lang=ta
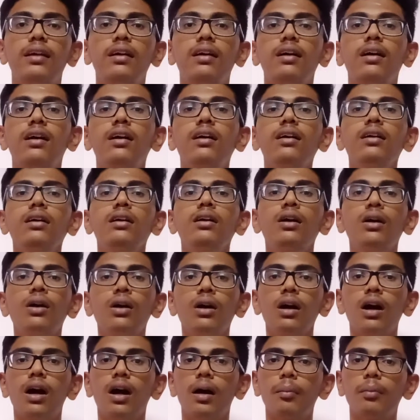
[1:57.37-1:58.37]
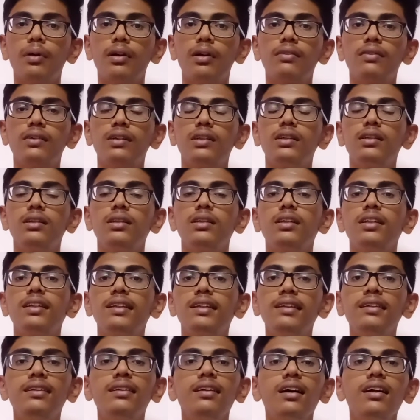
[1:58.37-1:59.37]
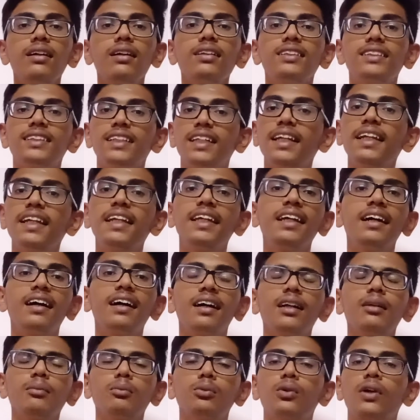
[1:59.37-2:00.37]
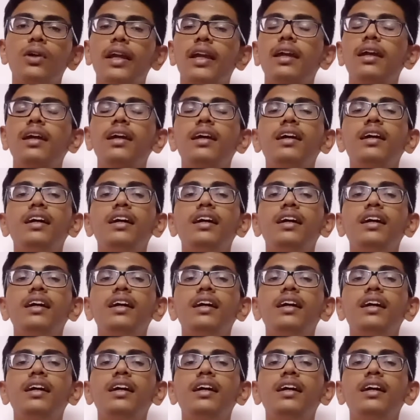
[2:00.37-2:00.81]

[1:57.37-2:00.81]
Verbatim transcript: நேராக அமர்வது இதுதான் சரியான முறை